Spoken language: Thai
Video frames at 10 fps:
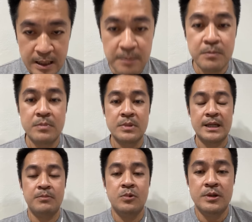ครับ
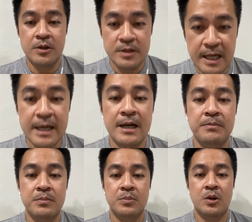ครับคุณสดใสค
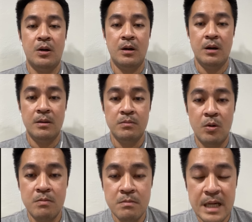รับก็
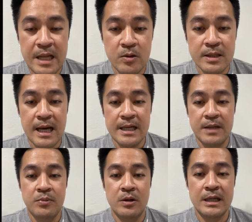ผมไม่ได้อยู่ใต้อิ
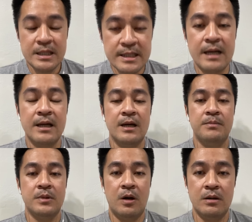ทธิพลคริสตจักรนะค
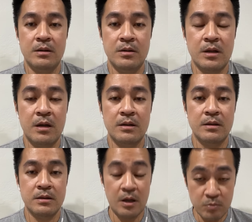รับต
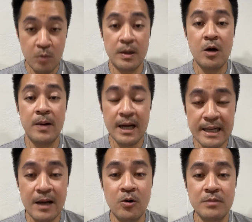อนผมเข้าพรรค
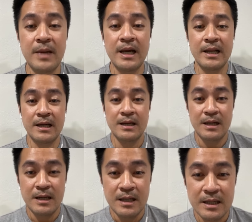อนาคตใหม่เนี่ย
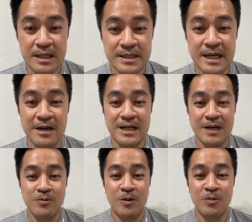คริสตจักรก็
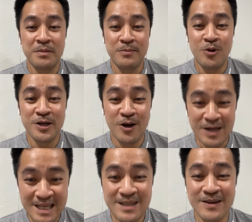เรียกผมว่าเป็นพวกนอ
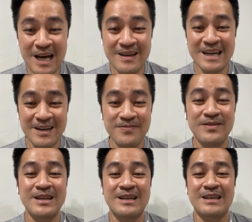กรีดอยู่แล้วนะครับ
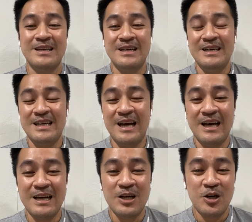นะ
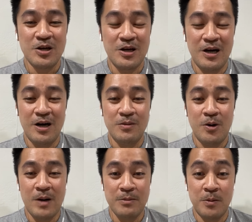ฮะก็
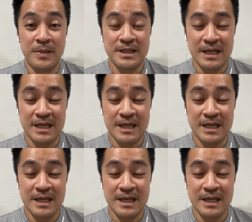เพราะว่าผมมา